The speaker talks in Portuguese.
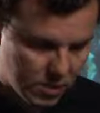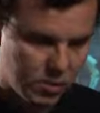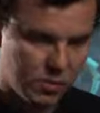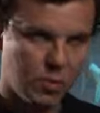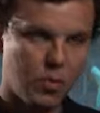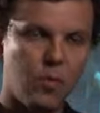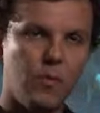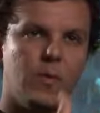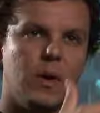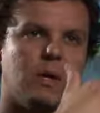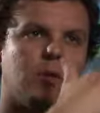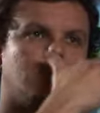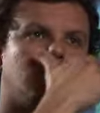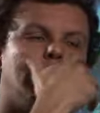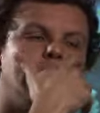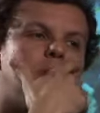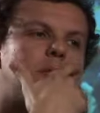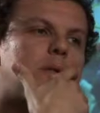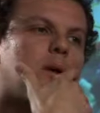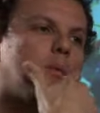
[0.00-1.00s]
a gente
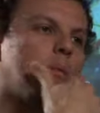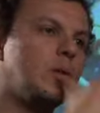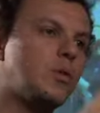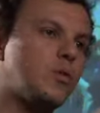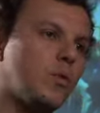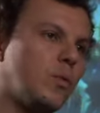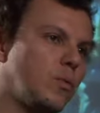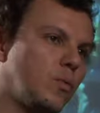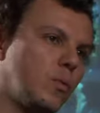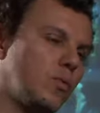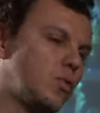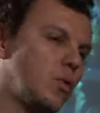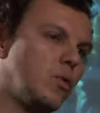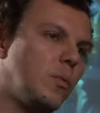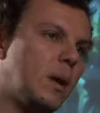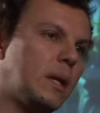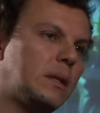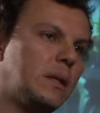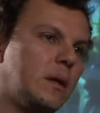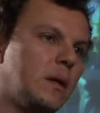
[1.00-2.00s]
conversou inicialmente quando todo o
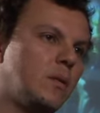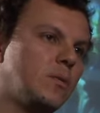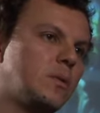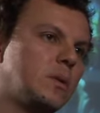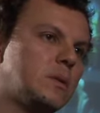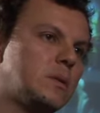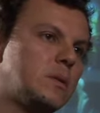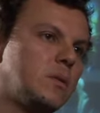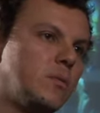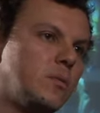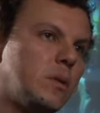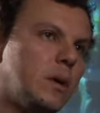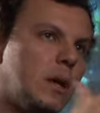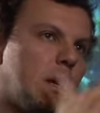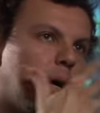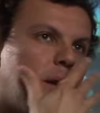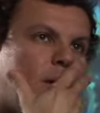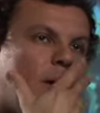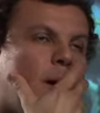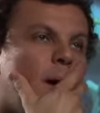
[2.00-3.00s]
material tinha sido
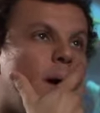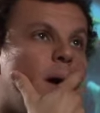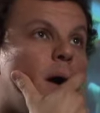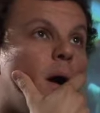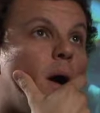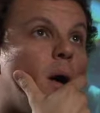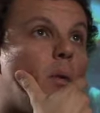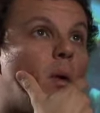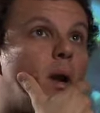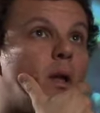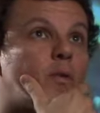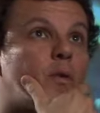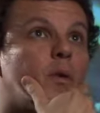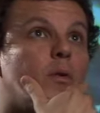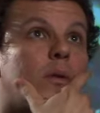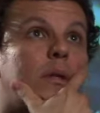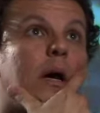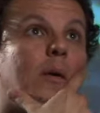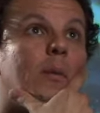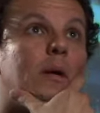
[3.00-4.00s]
gerado. Olha,
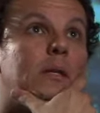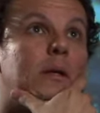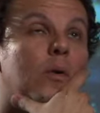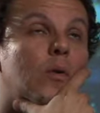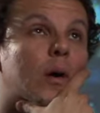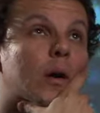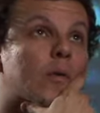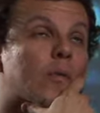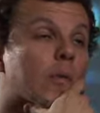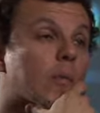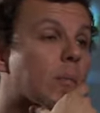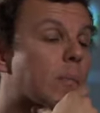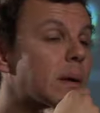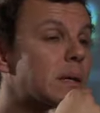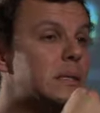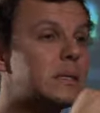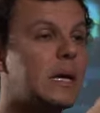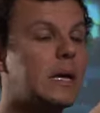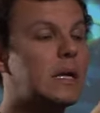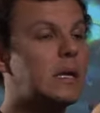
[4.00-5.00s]
falou, tá, mas agora vamos
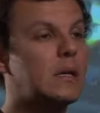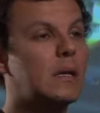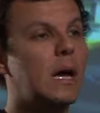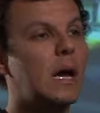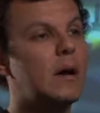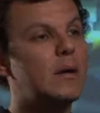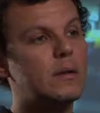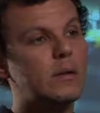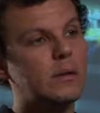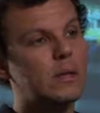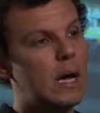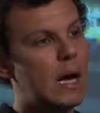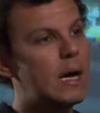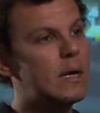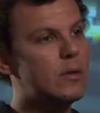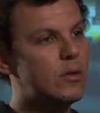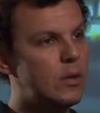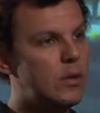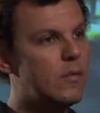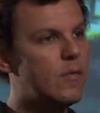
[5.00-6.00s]
pensar aqui
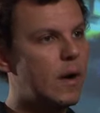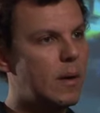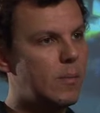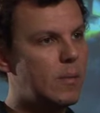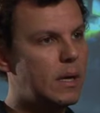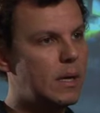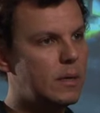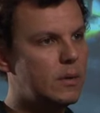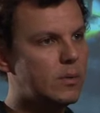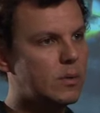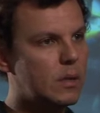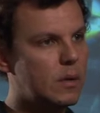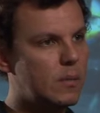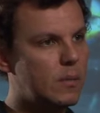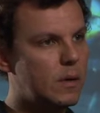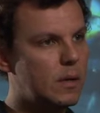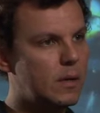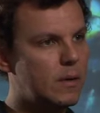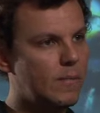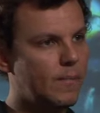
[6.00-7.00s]
narrativamente
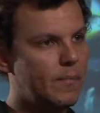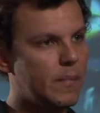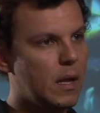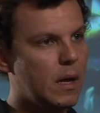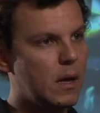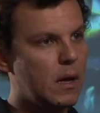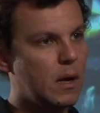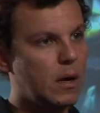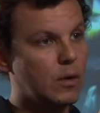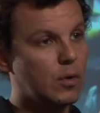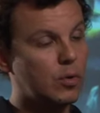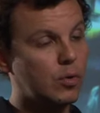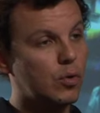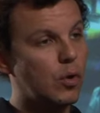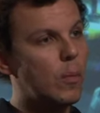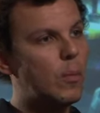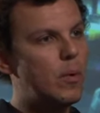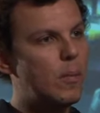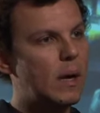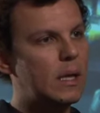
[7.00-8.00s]
também
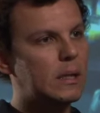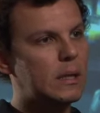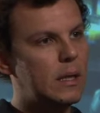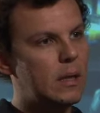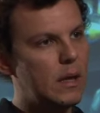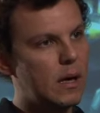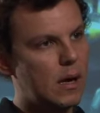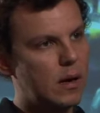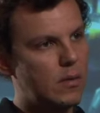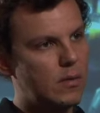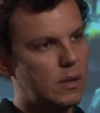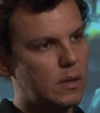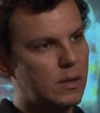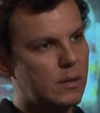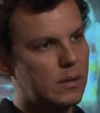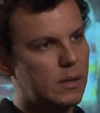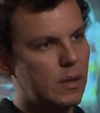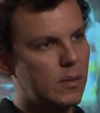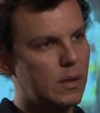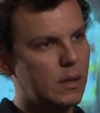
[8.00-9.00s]
sobre o material,
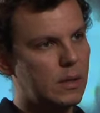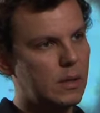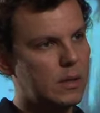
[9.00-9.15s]
né? Também.